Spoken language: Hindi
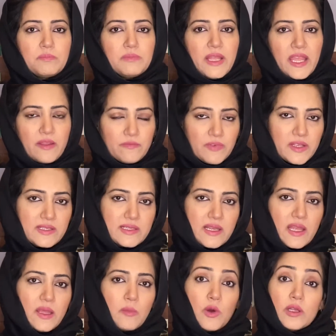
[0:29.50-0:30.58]
अहम
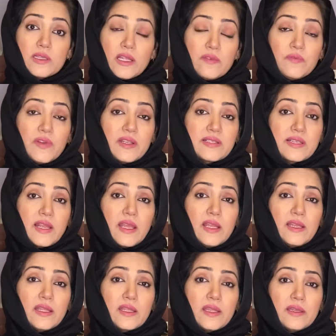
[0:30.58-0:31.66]
फ़ैसला है बहुत अहम फ़ैसला है
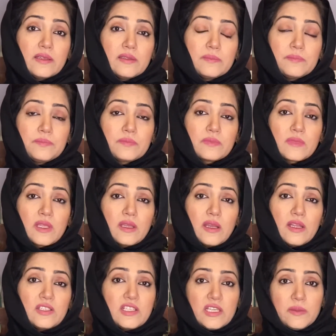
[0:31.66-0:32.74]
लेकिन
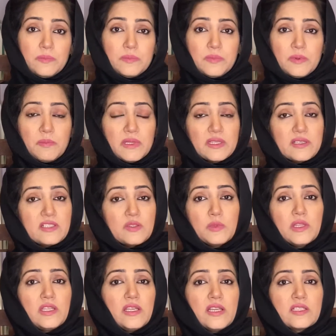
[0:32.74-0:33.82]
अजीब
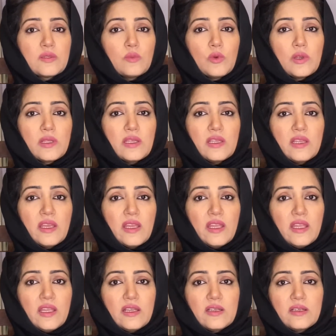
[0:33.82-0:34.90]
बदकस्मती है इस मुल्क की कि
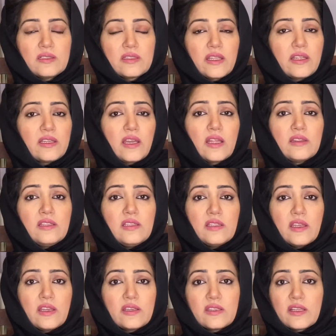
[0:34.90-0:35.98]
एक तैनाती
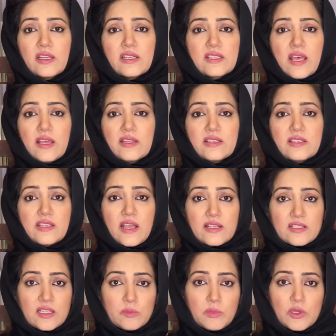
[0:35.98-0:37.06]
के इर्द गिर्द सारी
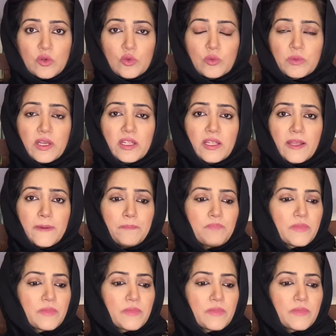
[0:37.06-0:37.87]
सियासत भी घूम रही है